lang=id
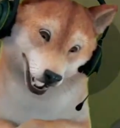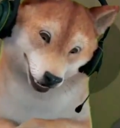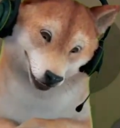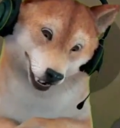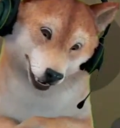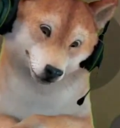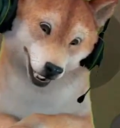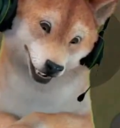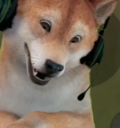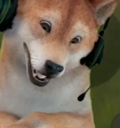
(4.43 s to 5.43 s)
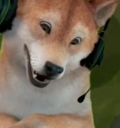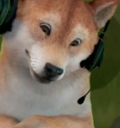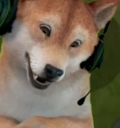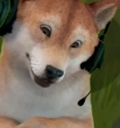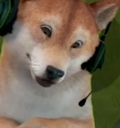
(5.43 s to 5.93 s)
Damage dia tuh besar banget,
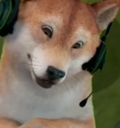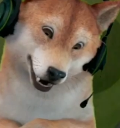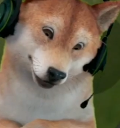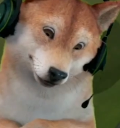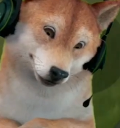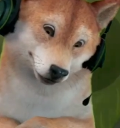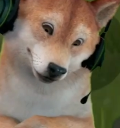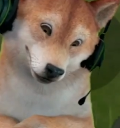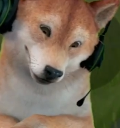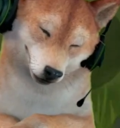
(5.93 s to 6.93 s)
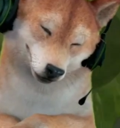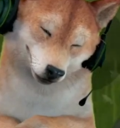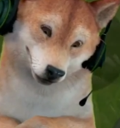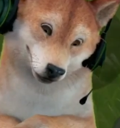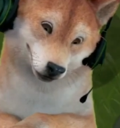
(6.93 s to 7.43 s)
bro.
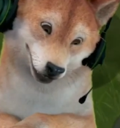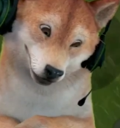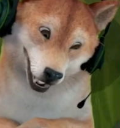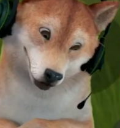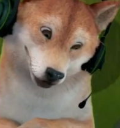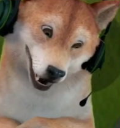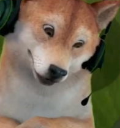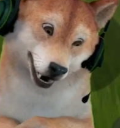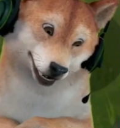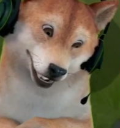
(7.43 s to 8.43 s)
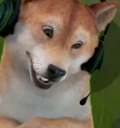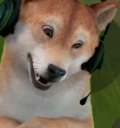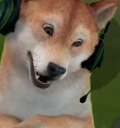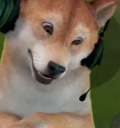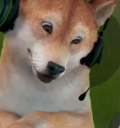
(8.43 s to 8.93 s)
Lihat darah kuning saya
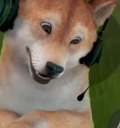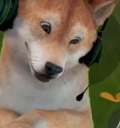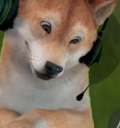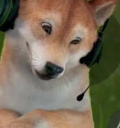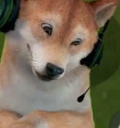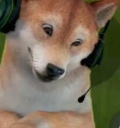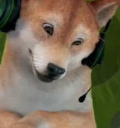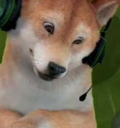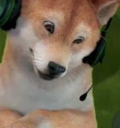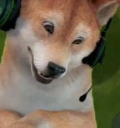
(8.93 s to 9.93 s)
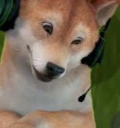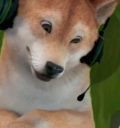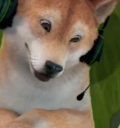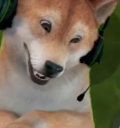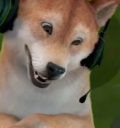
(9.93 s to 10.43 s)
udah mau mat udah
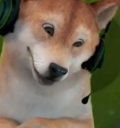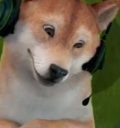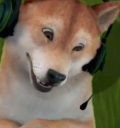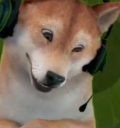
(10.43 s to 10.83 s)
mau abis